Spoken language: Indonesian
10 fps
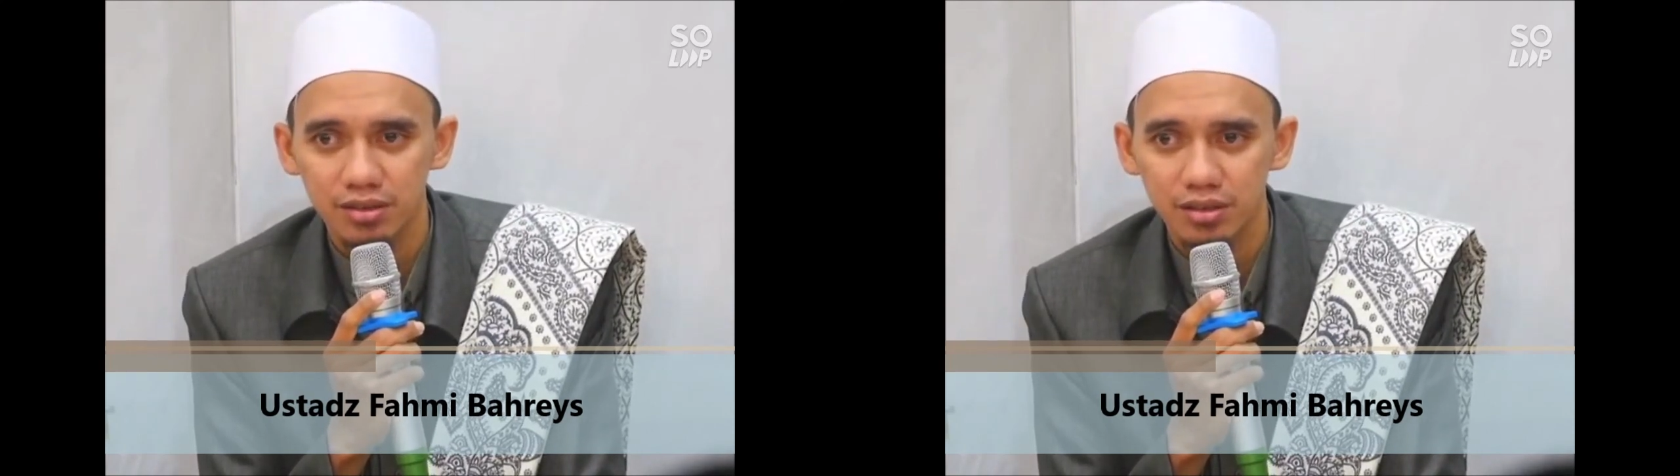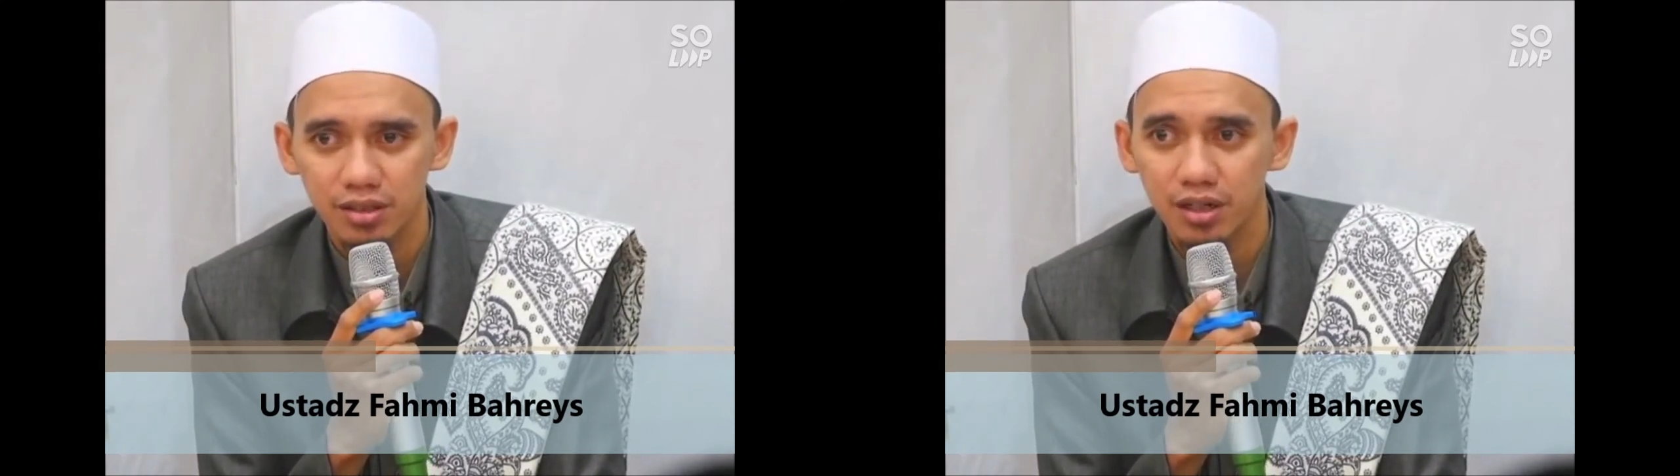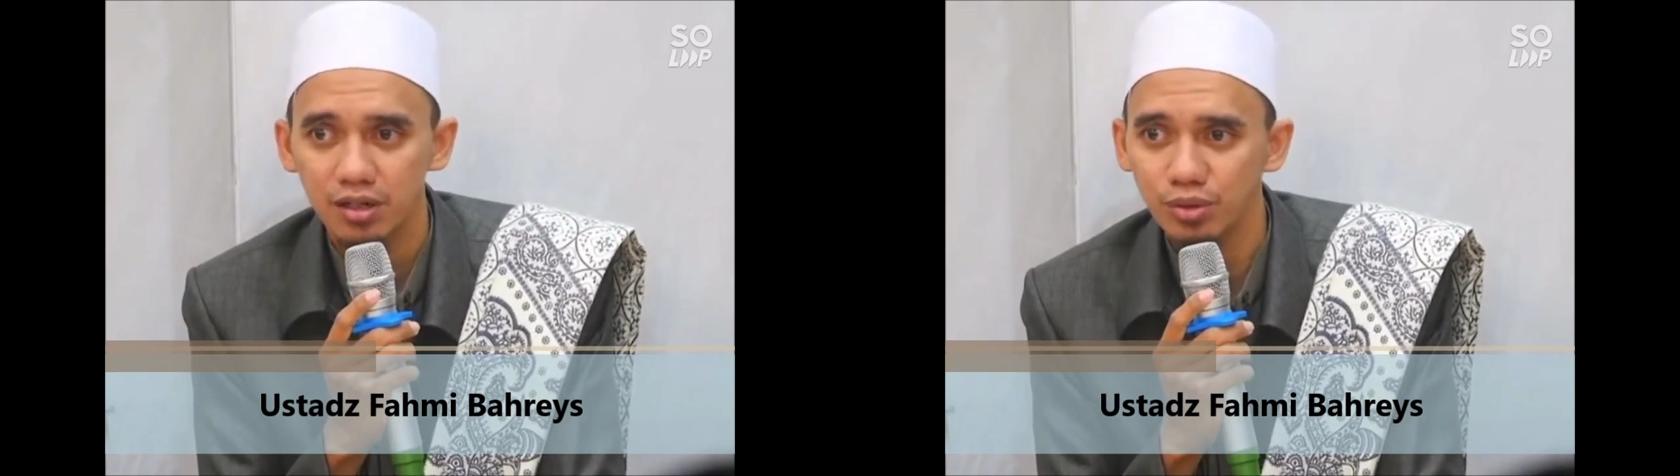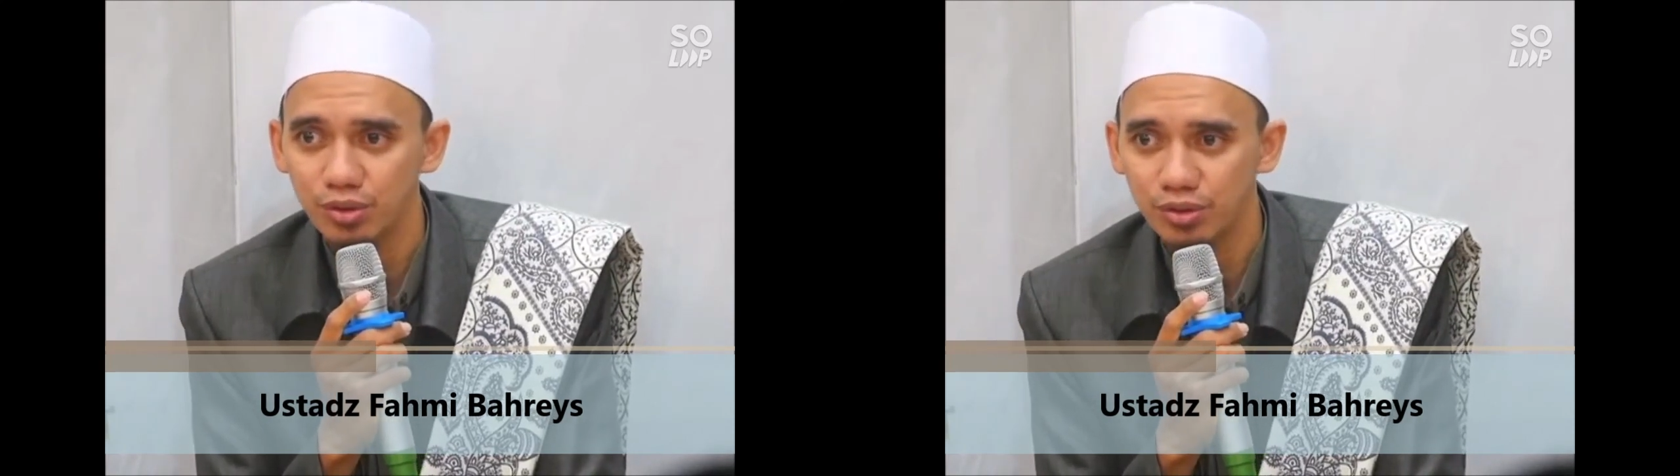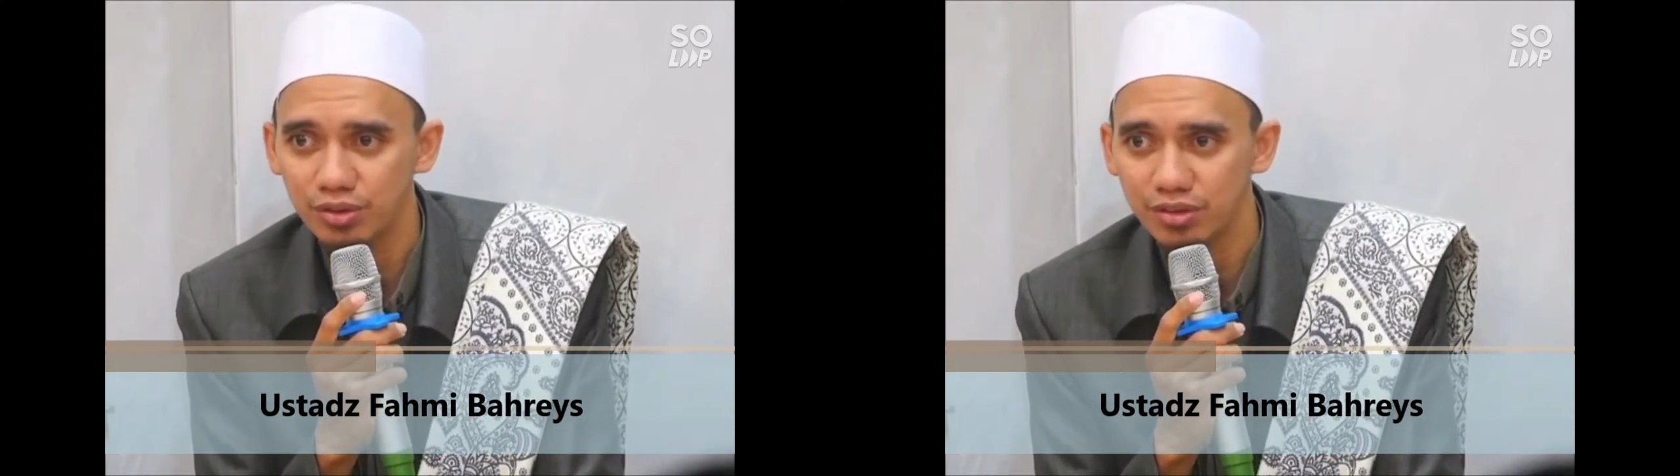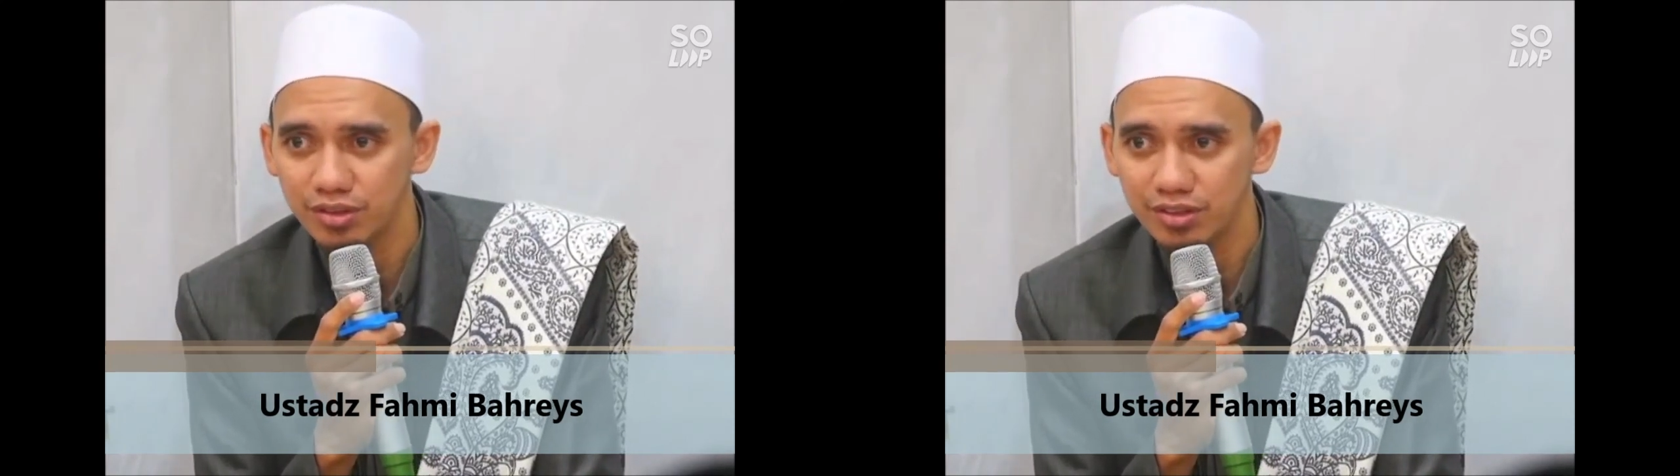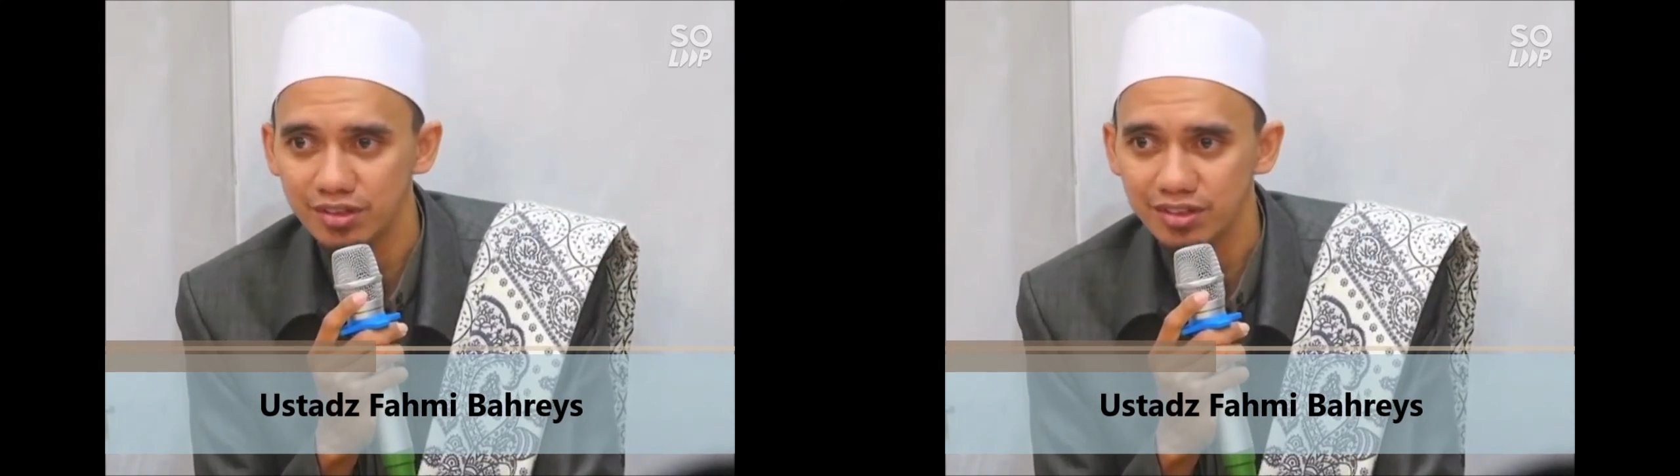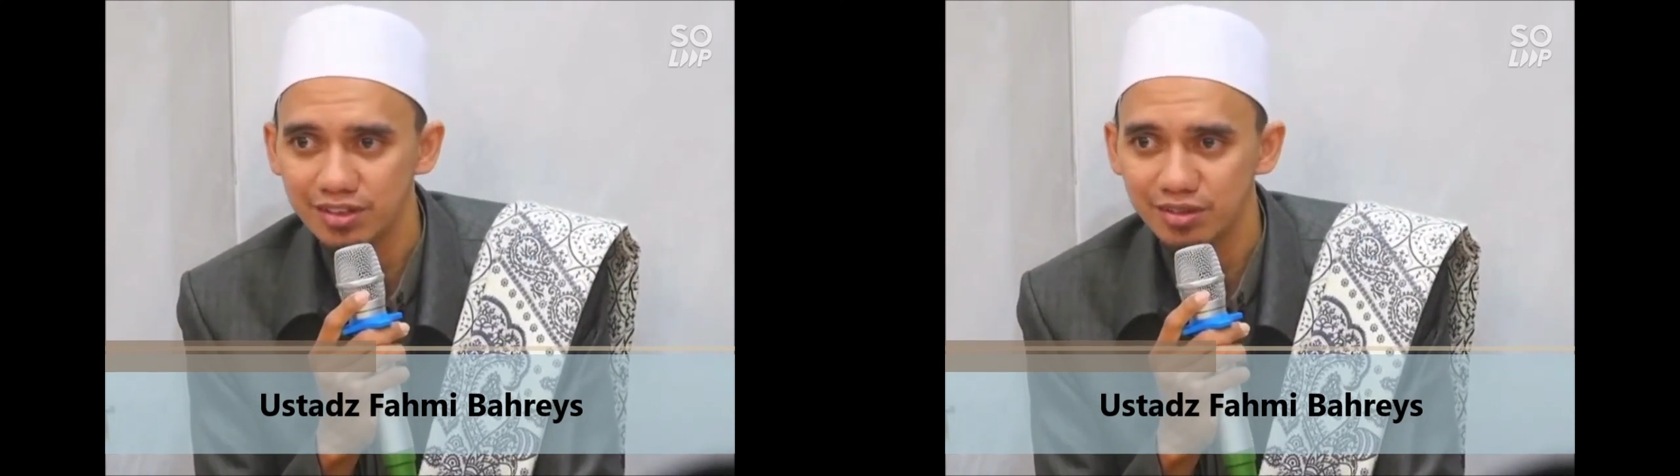ngeluh,
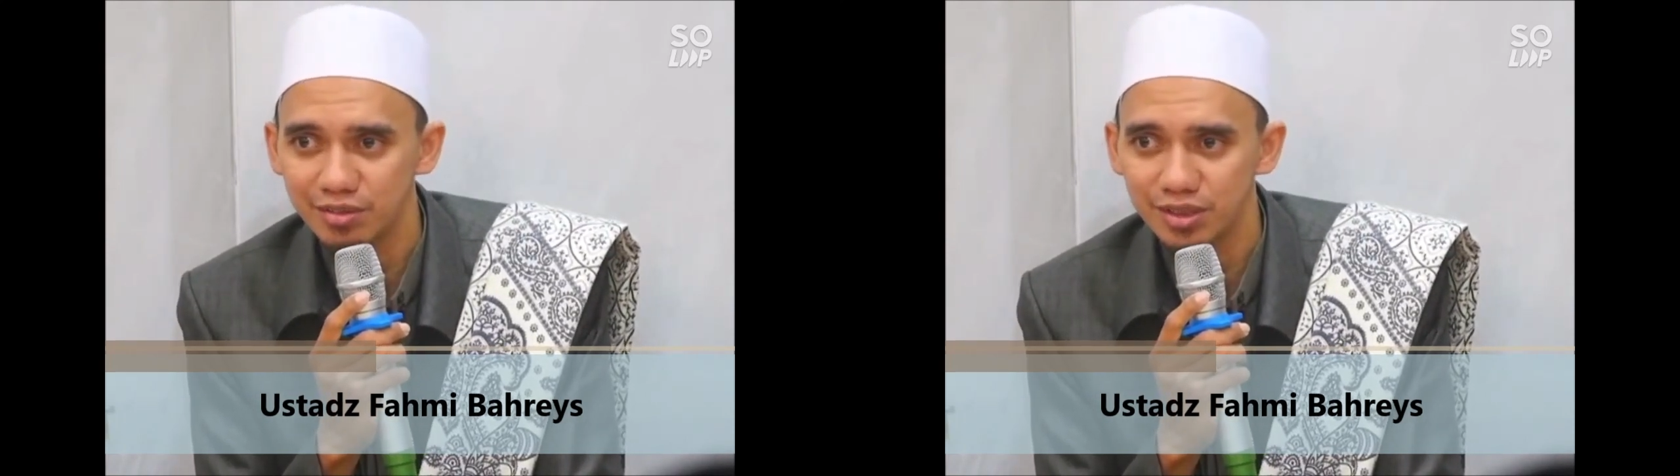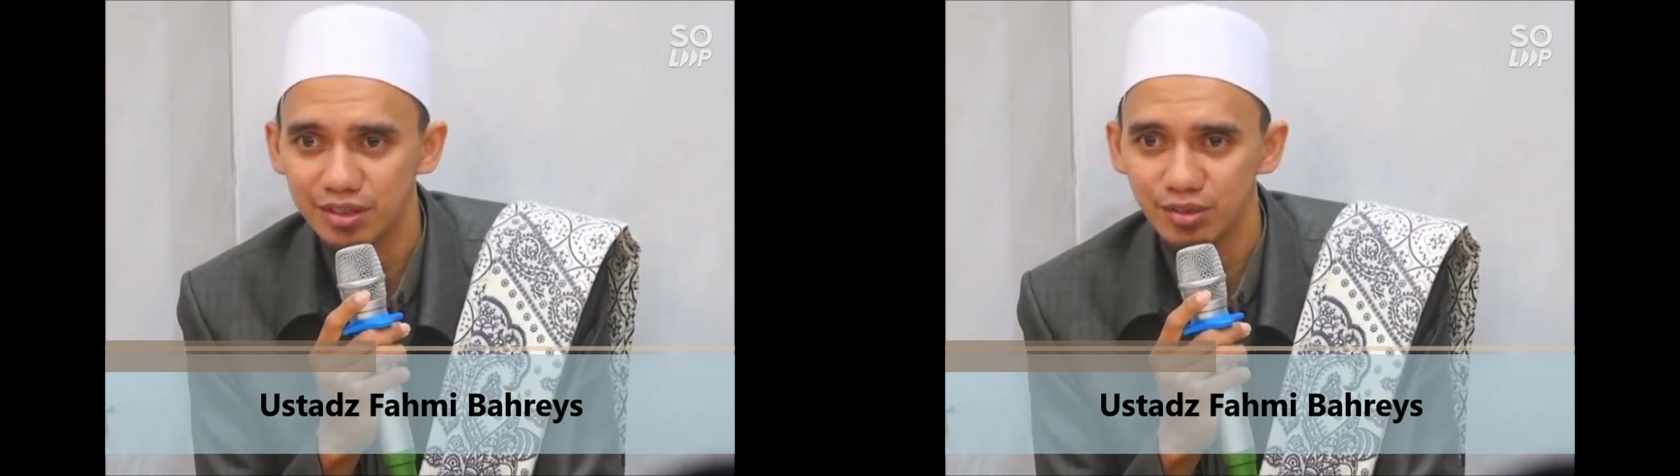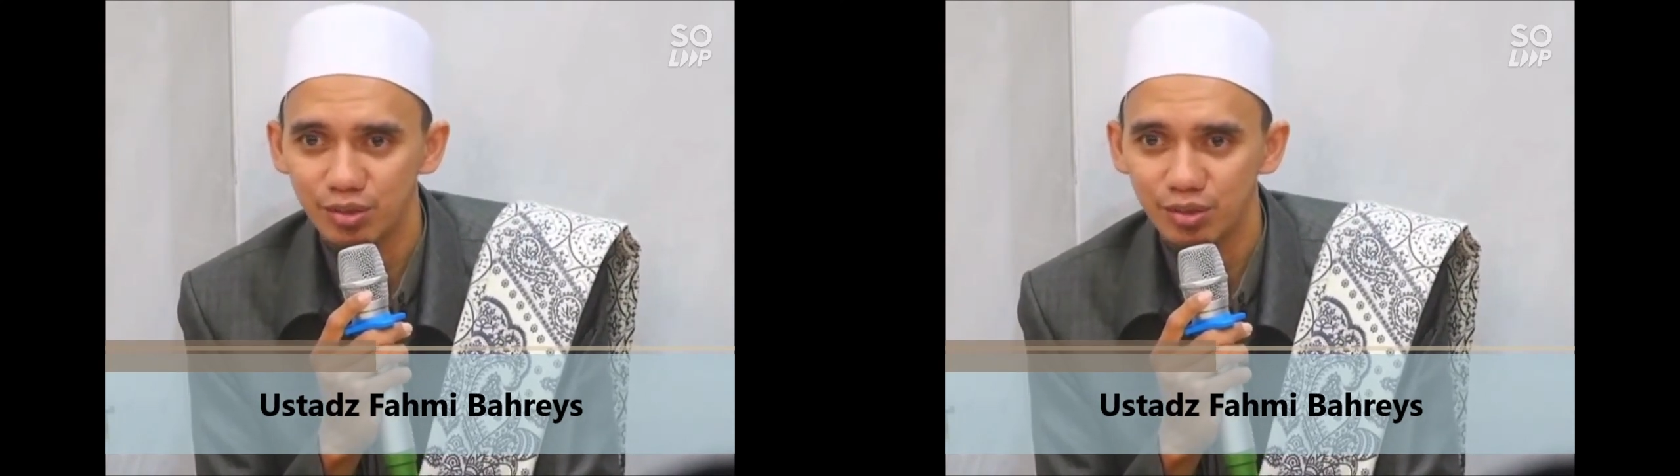masih ngeluh,